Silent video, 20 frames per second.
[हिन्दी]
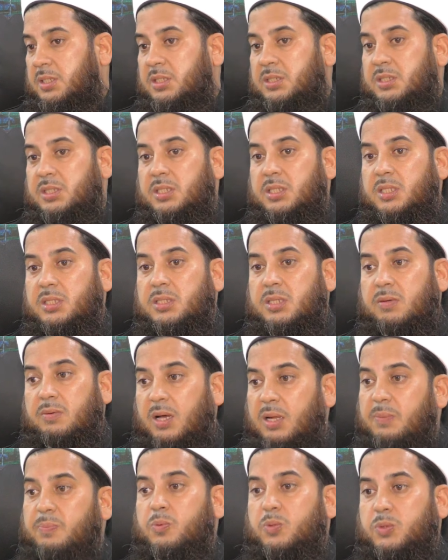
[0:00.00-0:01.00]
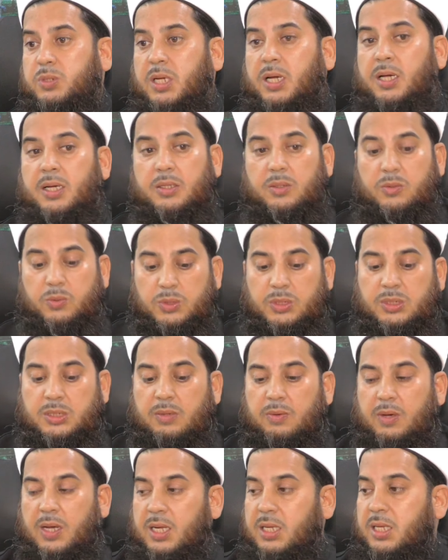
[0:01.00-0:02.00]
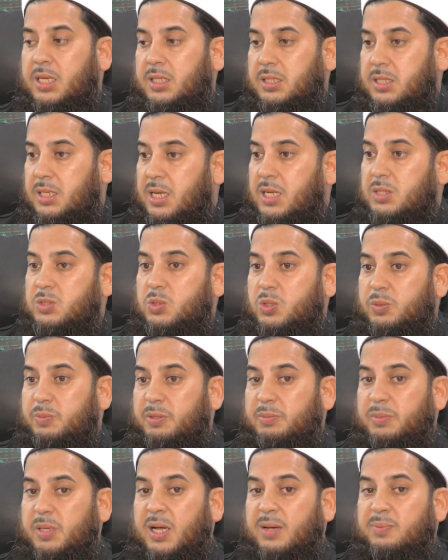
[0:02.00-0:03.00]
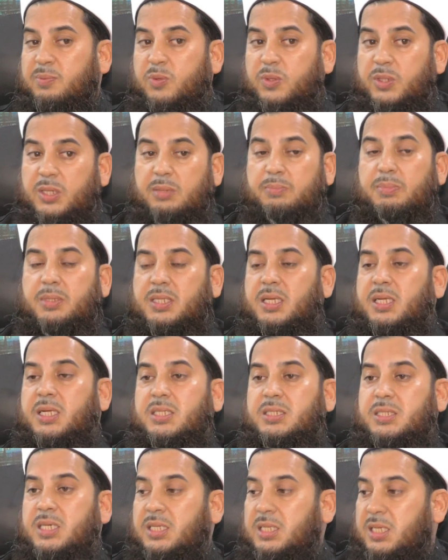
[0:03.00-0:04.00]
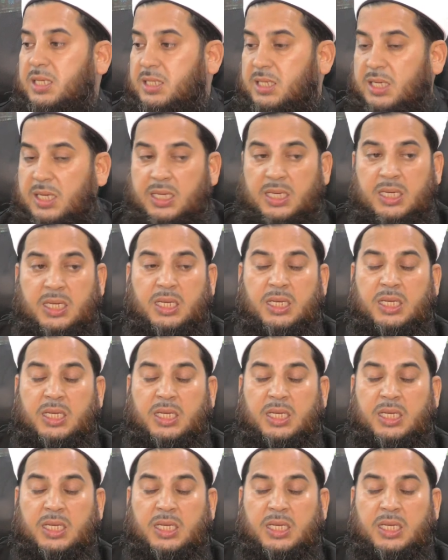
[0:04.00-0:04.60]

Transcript: किसी ने सवाल पूछा उस सवाल के तनाजुर में मैं आपको ये बताना चाहता था